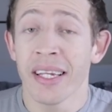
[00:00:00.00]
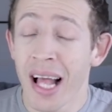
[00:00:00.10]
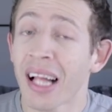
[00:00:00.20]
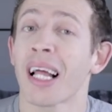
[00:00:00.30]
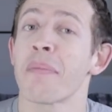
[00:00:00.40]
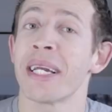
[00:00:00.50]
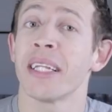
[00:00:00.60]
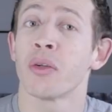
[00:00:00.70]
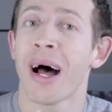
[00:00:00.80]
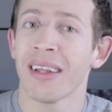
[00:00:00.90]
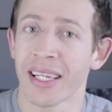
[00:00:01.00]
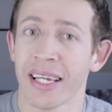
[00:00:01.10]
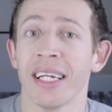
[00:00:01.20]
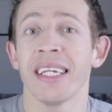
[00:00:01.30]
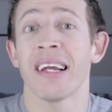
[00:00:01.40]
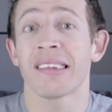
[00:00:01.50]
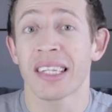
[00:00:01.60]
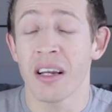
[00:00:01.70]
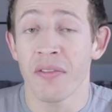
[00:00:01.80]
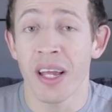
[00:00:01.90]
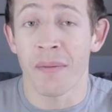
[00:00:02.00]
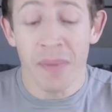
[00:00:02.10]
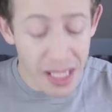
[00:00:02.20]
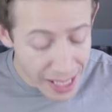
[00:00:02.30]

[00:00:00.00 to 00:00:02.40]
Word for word: e ela está aprendendo a ler e a escrever.